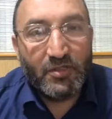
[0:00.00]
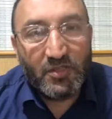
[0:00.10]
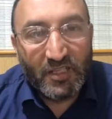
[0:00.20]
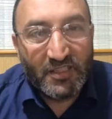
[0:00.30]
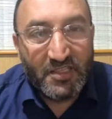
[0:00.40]

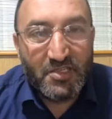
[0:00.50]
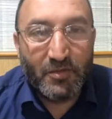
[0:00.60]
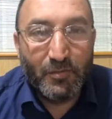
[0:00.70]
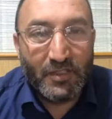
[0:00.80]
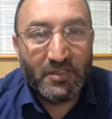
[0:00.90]
taze
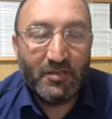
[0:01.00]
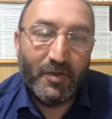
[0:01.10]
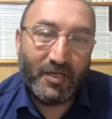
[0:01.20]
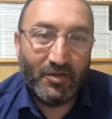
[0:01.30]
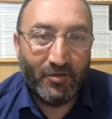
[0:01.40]
çıkmasını
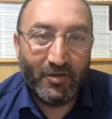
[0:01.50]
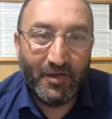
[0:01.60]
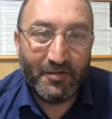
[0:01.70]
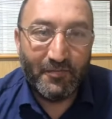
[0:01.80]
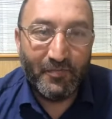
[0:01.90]

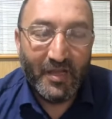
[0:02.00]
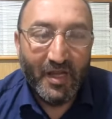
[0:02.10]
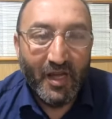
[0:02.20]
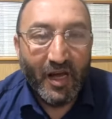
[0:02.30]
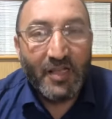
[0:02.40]
bekliyorlar.
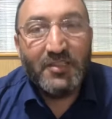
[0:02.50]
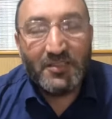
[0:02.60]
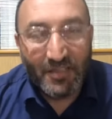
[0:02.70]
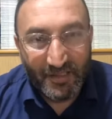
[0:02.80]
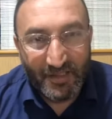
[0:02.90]
Aziz
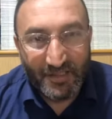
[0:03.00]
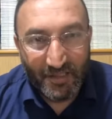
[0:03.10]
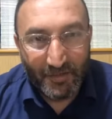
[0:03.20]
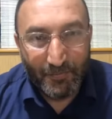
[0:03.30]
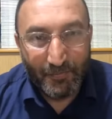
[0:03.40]

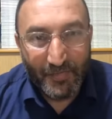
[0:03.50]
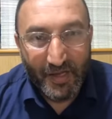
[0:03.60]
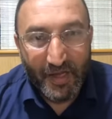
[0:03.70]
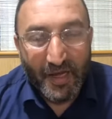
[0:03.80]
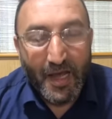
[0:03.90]
kardeşlerim,
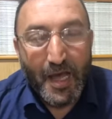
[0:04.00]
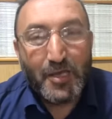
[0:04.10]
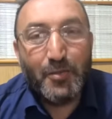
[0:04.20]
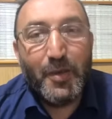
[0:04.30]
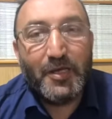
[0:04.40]

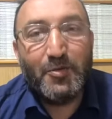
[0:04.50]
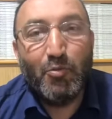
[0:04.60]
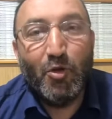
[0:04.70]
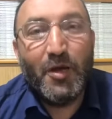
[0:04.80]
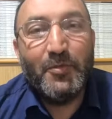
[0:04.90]
ekmek
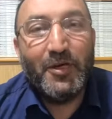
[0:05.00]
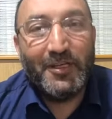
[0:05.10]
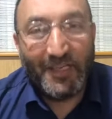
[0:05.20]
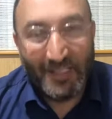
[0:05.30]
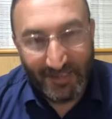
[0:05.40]

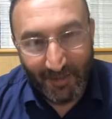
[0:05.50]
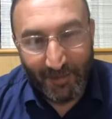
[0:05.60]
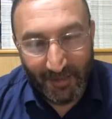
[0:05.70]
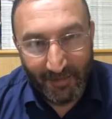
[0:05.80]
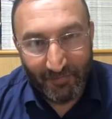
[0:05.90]
bulamayanı hesap
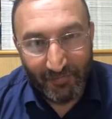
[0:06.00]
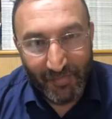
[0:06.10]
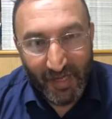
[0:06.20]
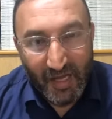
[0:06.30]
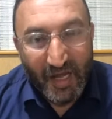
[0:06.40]
edelim.
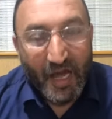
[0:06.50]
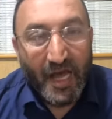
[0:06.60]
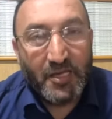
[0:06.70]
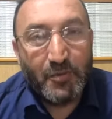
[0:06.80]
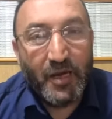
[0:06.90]

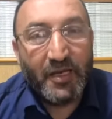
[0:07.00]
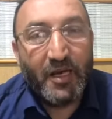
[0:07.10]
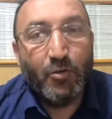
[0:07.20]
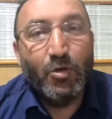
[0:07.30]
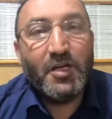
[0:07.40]
Ekmeğe
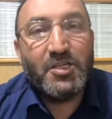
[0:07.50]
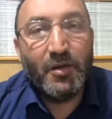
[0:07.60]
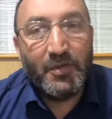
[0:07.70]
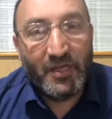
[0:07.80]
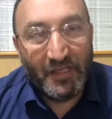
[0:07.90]

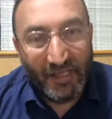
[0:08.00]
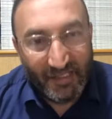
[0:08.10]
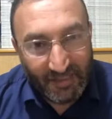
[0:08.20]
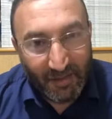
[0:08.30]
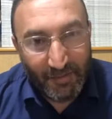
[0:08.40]
ulaşamayanı
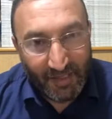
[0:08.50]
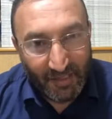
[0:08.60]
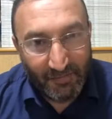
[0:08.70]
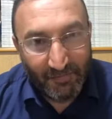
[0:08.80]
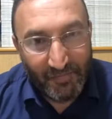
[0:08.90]
hesap
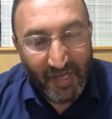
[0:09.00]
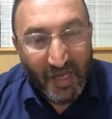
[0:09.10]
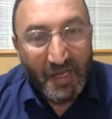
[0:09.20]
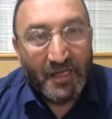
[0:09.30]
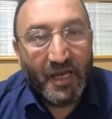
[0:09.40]
edelim.
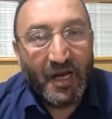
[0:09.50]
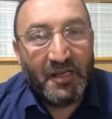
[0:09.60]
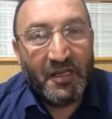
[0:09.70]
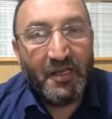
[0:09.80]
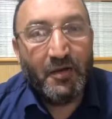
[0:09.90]

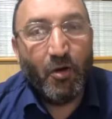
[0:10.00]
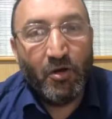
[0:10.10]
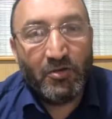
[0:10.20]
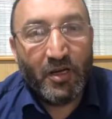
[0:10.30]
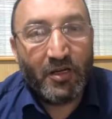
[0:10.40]
Yani
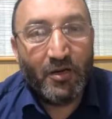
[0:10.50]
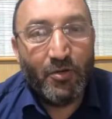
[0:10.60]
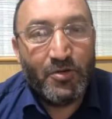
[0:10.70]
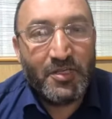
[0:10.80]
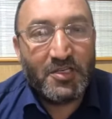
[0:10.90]
10 dakika
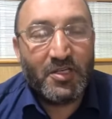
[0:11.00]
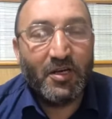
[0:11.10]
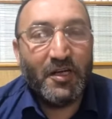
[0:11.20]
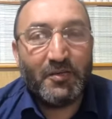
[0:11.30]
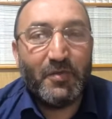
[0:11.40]
önce
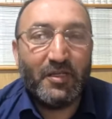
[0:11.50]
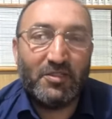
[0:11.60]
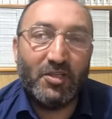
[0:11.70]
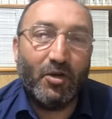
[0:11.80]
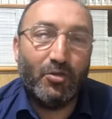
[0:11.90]
çıkan ekmeği
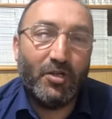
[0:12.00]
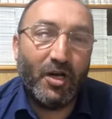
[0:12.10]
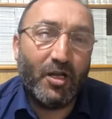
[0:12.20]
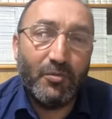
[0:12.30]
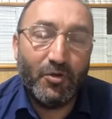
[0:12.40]
sahurda
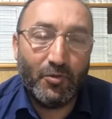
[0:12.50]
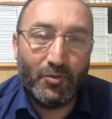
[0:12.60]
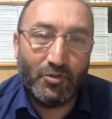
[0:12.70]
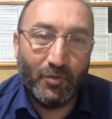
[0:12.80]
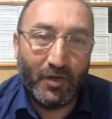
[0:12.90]
almıyor
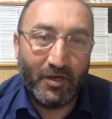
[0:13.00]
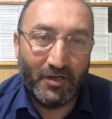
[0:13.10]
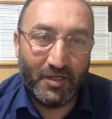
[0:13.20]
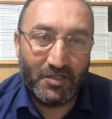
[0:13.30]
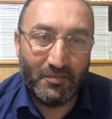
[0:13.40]
Müslüman
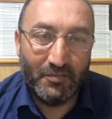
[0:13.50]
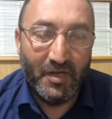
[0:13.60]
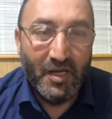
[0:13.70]
kardeşim.